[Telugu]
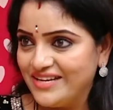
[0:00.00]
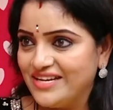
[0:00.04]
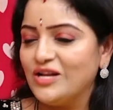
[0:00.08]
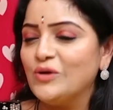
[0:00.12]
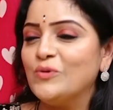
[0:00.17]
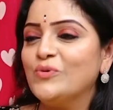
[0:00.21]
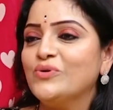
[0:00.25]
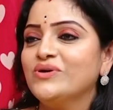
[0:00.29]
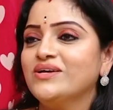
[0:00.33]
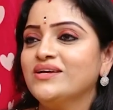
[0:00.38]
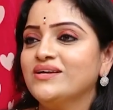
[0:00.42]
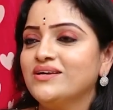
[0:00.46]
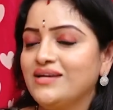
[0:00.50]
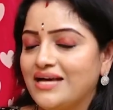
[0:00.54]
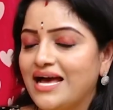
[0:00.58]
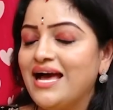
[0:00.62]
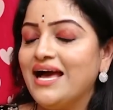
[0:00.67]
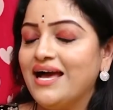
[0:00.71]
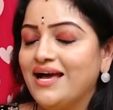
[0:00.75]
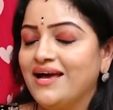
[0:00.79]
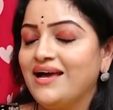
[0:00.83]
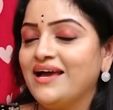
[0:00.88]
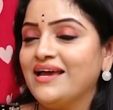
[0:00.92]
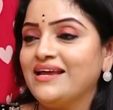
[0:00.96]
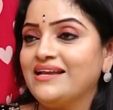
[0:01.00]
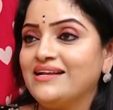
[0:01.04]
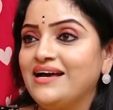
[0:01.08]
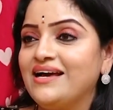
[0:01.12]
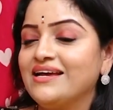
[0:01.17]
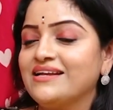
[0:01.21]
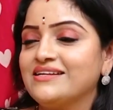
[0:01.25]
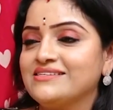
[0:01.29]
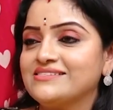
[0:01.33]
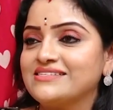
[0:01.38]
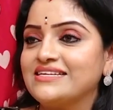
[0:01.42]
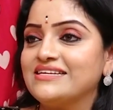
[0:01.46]
ఆయనలో ఆయన
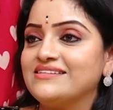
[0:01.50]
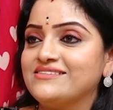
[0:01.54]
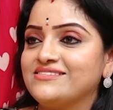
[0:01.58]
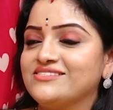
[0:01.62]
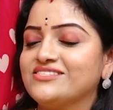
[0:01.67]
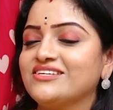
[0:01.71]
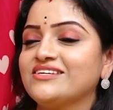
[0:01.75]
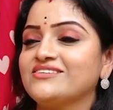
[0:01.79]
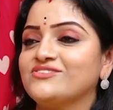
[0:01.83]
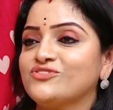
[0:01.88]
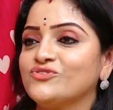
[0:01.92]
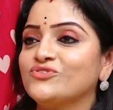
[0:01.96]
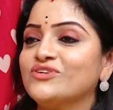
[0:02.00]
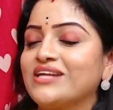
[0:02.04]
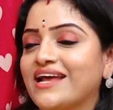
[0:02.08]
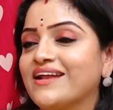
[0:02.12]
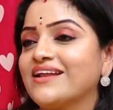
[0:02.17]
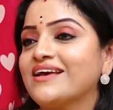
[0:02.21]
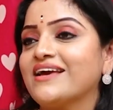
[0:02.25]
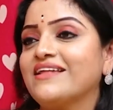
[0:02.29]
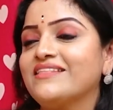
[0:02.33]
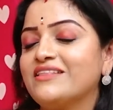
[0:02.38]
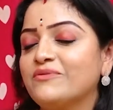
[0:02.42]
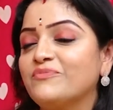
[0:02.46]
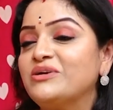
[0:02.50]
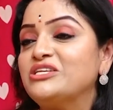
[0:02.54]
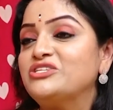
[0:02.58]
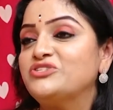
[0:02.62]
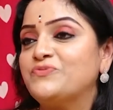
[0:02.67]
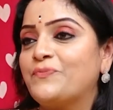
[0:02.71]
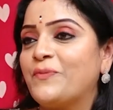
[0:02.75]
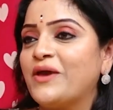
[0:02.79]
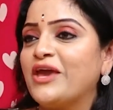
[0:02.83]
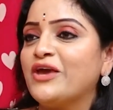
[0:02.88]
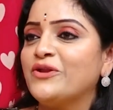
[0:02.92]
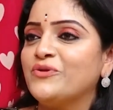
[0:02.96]
ఆయన స్కిట్స్ చేస్తుంటే ఆయనకి అంత మంచి
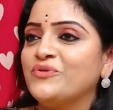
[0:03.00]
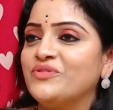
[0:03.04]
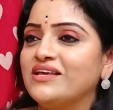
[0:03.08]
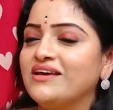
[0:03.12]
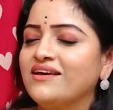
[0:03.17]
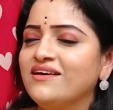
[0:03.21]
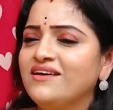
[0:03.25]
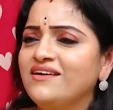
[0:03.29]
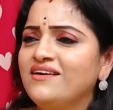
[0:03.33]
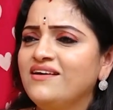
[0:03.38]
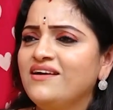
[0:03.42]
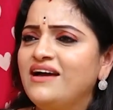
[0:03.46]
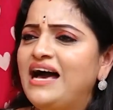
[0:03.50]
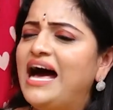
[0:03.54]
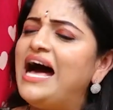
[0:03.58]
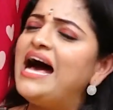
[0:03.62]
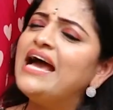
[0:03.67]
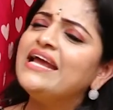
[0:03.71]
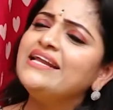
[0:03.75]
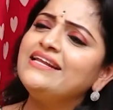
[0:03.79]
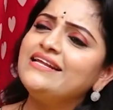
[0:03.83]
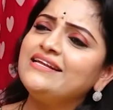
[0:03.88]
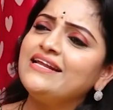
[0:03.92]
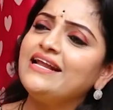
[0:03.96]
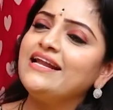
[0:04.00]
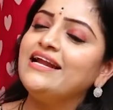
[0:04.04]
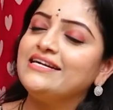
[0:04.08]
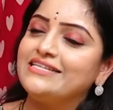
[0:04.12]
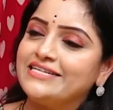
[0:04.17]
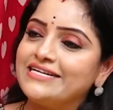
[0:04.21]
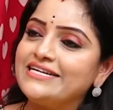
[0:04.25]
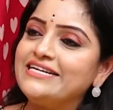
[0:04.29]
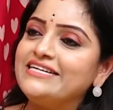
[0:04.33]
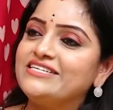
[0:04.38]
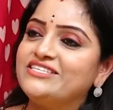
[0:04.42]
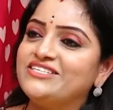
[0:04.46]
పేరుంది ఆయనను అలా
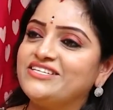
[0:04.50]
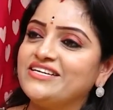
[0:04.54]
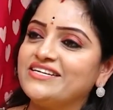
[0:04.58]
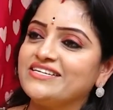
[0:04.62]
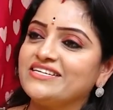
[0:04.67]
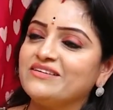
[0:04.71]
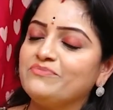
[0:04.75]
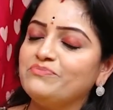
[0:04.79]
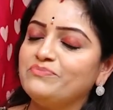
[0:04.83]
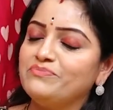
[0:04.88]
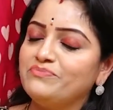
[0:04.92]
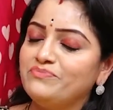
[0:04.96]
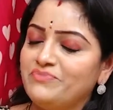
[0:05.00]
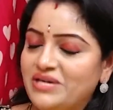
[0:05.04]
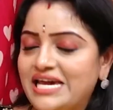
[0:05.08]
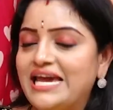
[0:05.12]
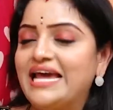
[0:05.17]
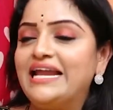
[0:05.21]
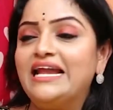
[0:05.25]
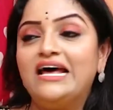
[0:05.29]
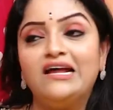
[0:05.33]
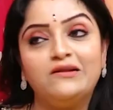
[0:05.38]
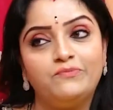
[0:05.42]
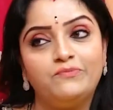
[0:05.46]
ట్రీట్ చేయటం మీకు ఎలా